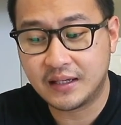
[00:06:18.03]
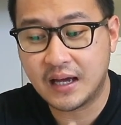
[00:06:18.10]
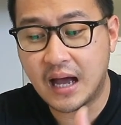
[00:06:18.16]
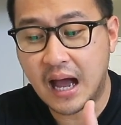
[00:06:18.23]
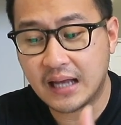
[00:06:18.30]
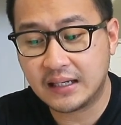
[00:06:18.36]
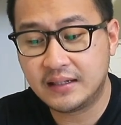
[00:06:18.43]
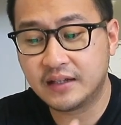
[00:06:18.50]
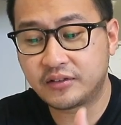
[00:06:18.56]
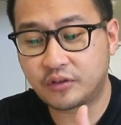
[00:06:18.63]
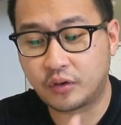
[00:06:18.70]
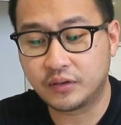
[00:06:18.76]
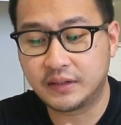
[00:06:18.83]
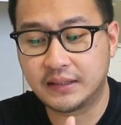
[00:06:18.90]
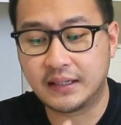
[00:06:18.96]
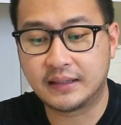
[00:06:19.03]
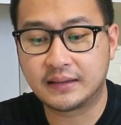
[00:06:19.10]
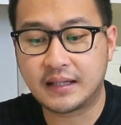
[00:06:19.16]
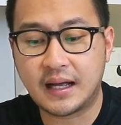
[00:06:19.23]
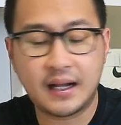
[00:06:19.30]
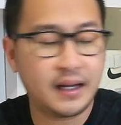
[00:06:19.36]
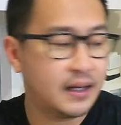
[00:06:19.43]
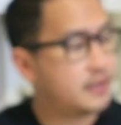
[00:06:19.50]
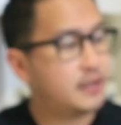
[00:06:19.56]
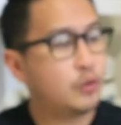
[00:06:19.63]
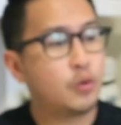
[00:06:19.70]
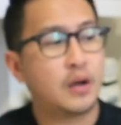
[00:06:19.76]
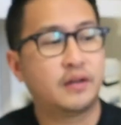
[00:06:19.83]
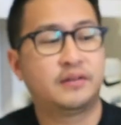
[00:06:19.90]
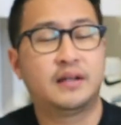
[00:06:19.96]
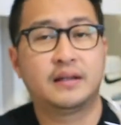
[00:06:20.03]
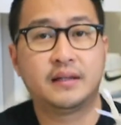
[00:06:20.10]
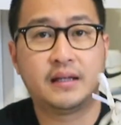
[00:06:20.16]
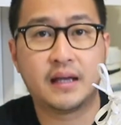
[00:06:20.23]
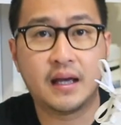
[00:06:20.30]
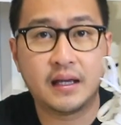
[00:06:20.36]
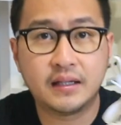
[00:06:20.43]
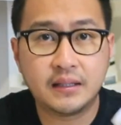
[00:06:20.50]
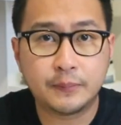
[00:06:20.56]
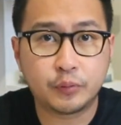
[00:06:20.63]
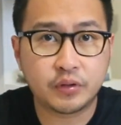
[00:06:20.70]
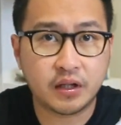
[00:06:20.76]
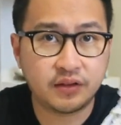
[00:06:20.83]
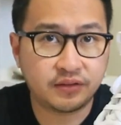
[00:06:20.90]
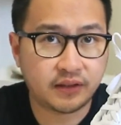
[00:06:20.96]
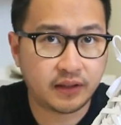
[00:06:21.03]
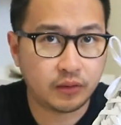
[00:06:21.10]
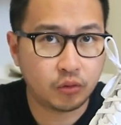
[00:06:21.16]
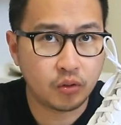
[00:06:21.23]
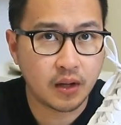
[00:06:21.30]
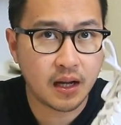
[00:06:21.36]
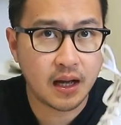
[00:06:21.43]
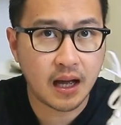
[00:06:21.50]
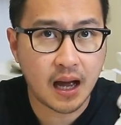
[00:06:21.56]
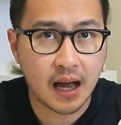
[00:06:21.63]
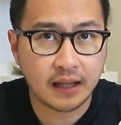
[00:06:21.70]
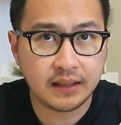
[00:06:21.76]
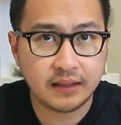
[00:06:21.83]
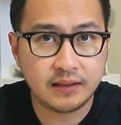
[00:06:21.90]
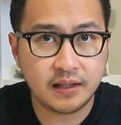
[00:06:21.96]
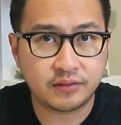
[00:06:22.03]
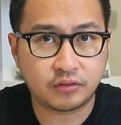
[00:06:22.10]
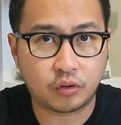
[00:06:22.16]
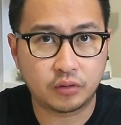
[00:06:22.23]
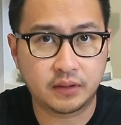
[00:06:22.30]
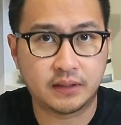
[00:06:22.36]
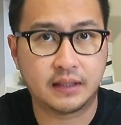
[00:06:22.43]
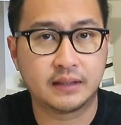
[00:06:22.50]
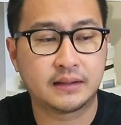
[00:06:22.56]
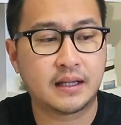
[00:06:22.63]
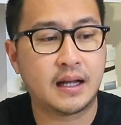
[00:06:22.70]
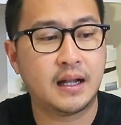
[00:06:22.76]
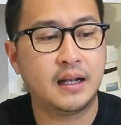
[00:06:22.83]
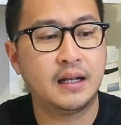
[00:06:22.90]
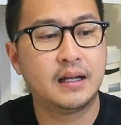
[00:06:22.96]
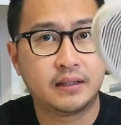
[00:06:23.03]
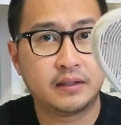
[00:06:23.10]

Ya, Adidas Continental. Jadi gua kasih lihat nih ya, ini punya istri gua Adidas Continental.